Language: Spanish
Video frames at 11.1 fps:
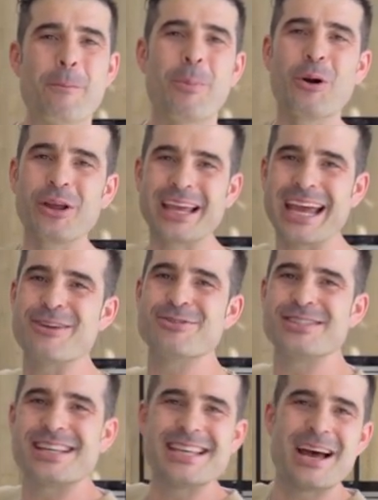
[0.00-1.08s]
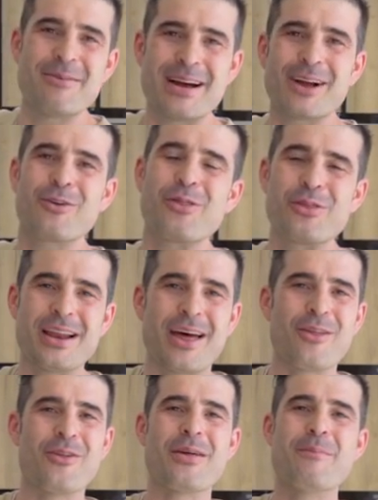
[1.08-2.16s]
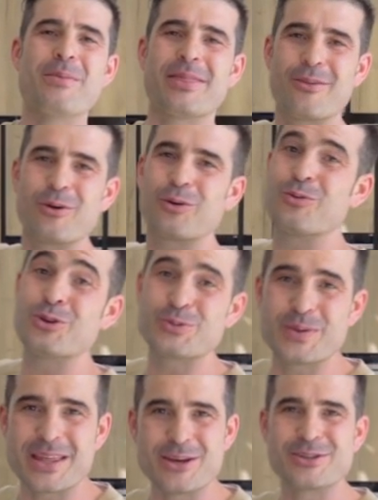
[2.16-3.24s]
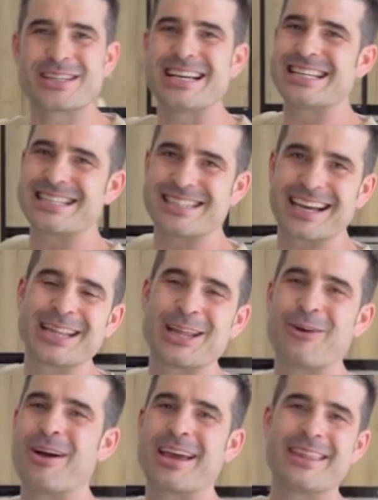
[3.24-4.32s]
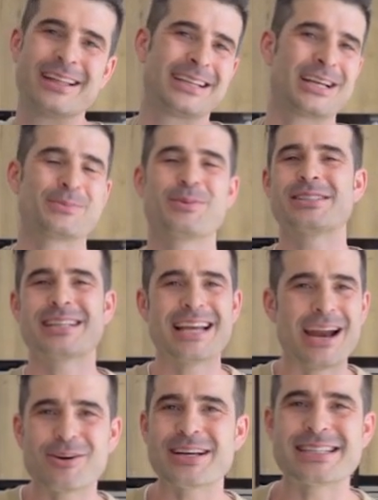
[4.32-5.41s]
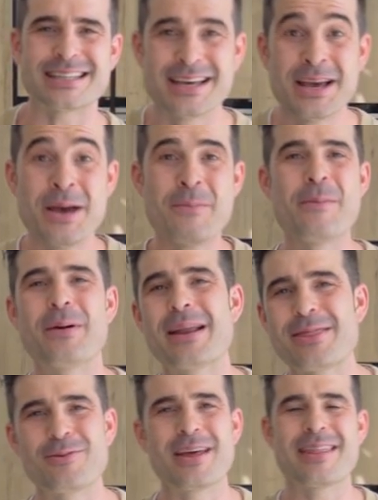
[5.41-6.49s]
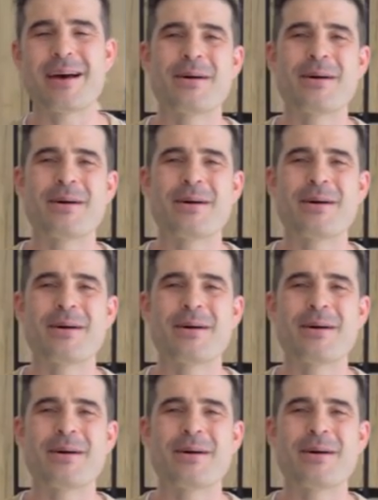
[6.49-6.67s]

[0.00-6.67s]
¿Por qué no enseñaba la cocina donde he empezado algunos vídeos, que es esta que tengo aquí detrás? Pues claro que sí, me parece una idea